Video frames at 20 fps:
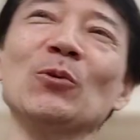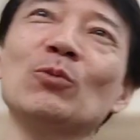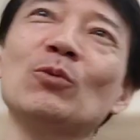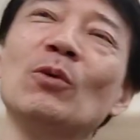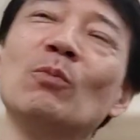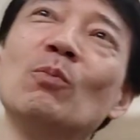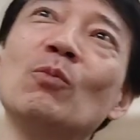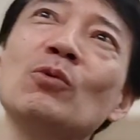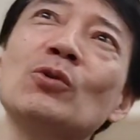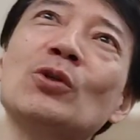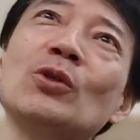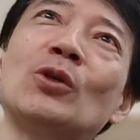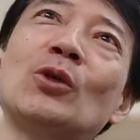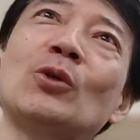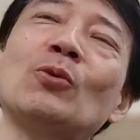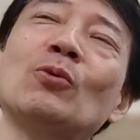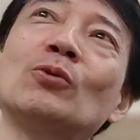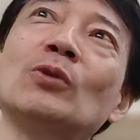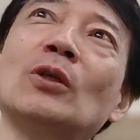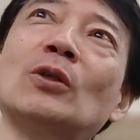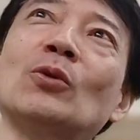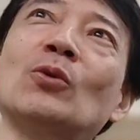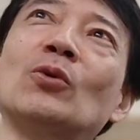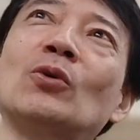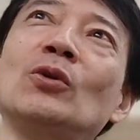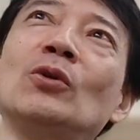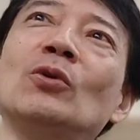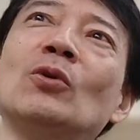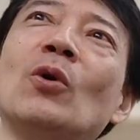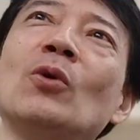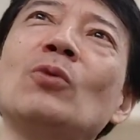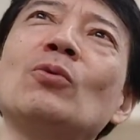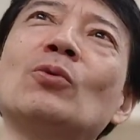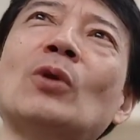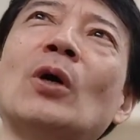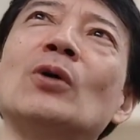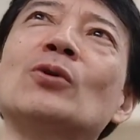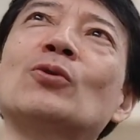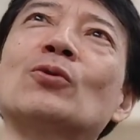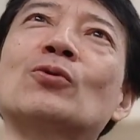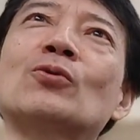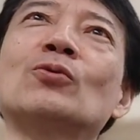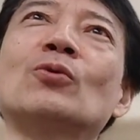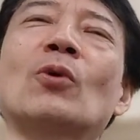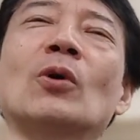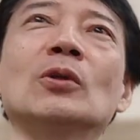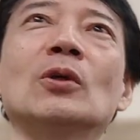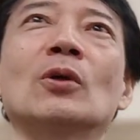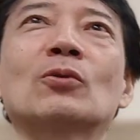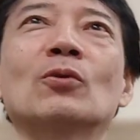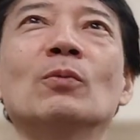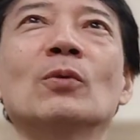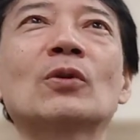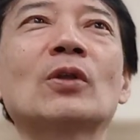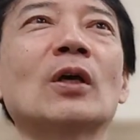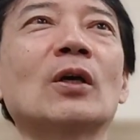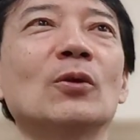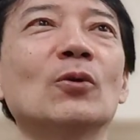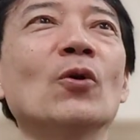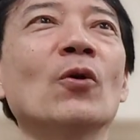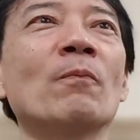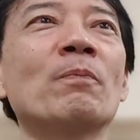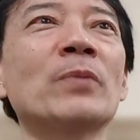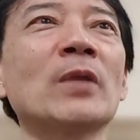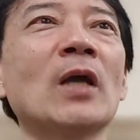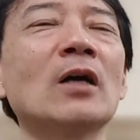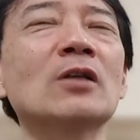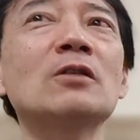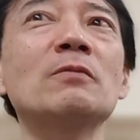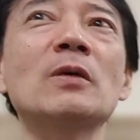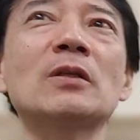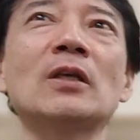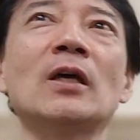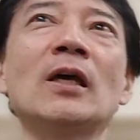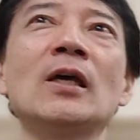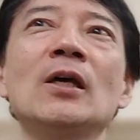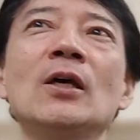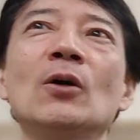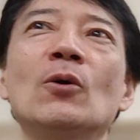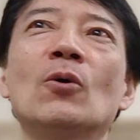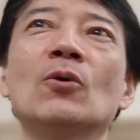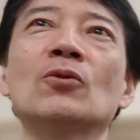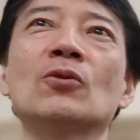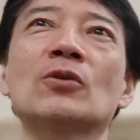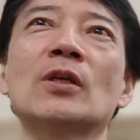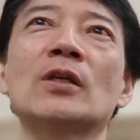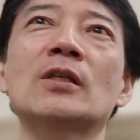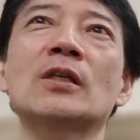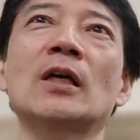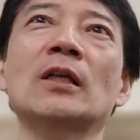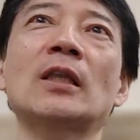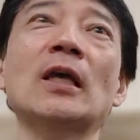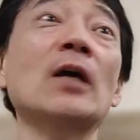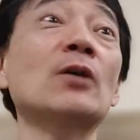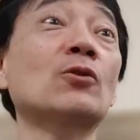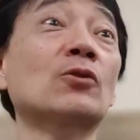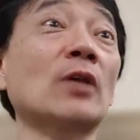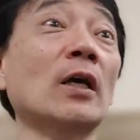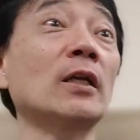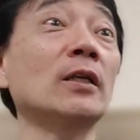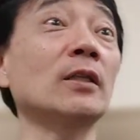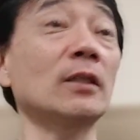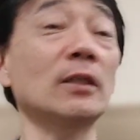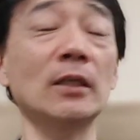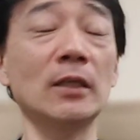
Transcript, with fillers: でもしひどくなった時に何の対処するのかなと思ったけど初めて大野先生が対処され、